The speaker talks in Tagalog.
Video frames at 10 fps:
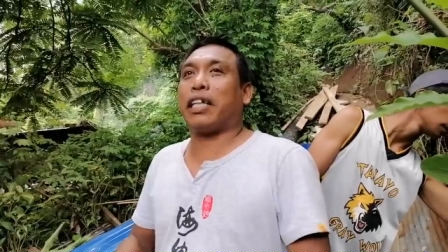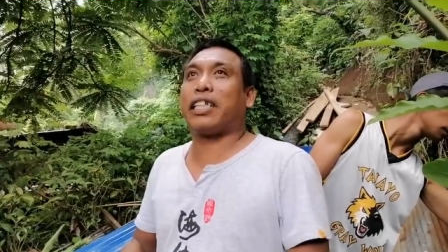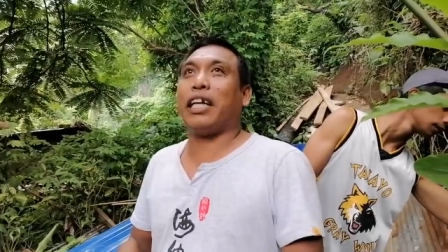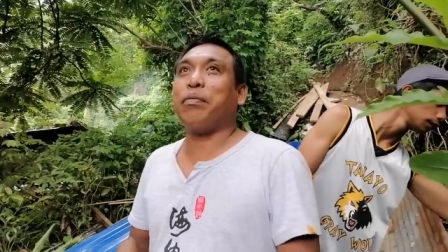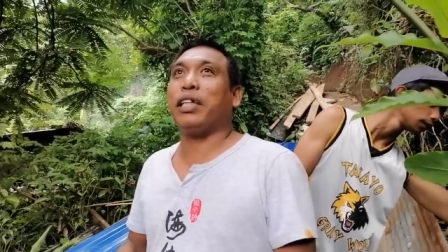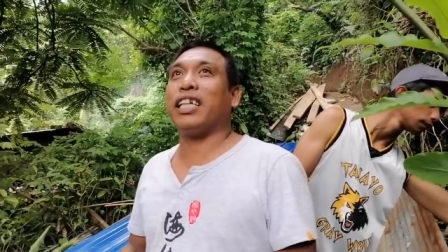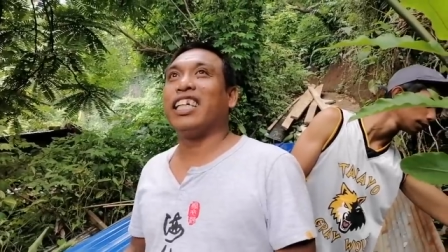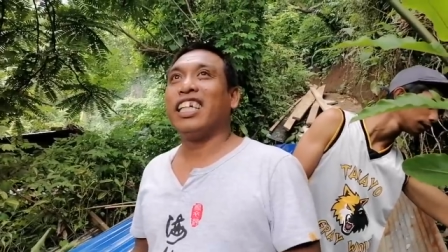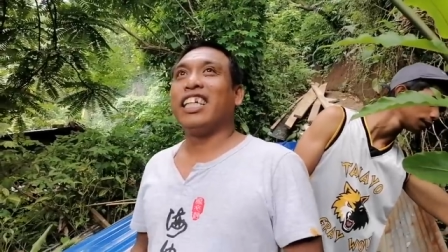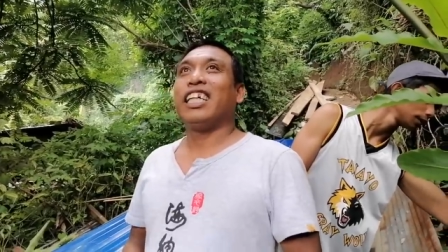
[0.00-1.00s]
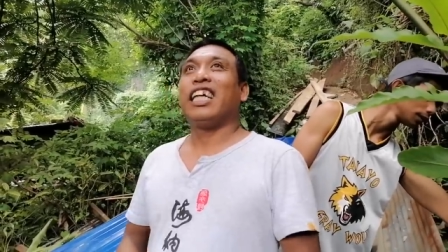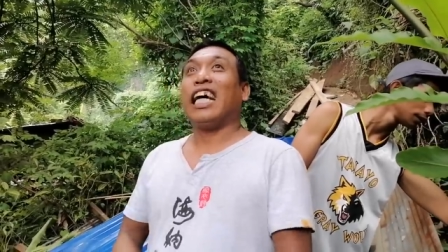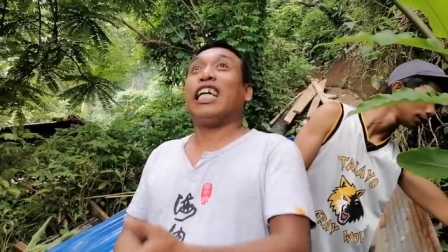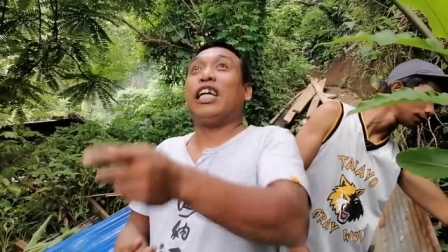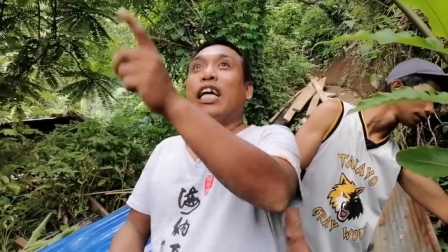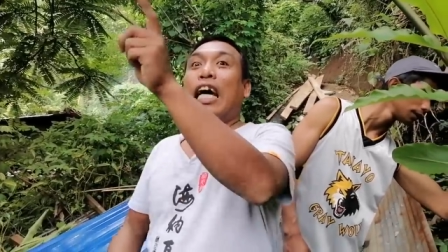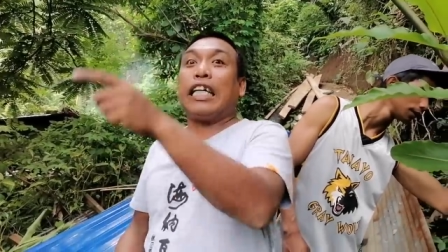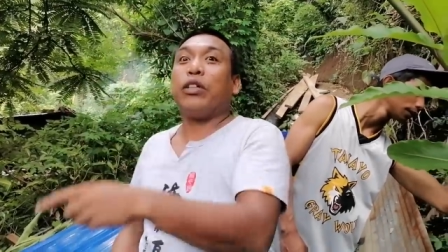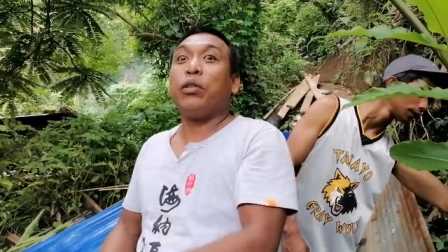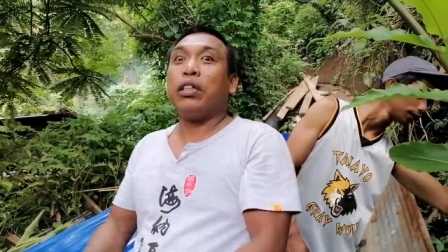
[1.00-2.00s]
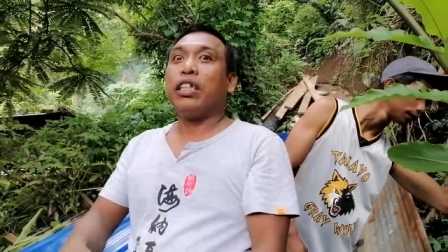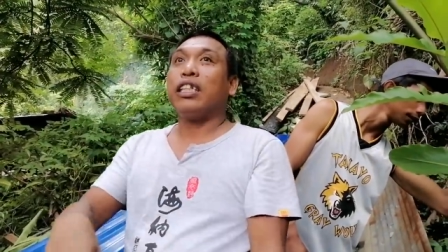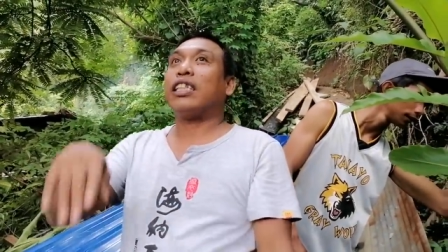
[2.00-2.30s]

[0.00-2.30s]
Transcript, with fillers: box type. Eh. Ayun,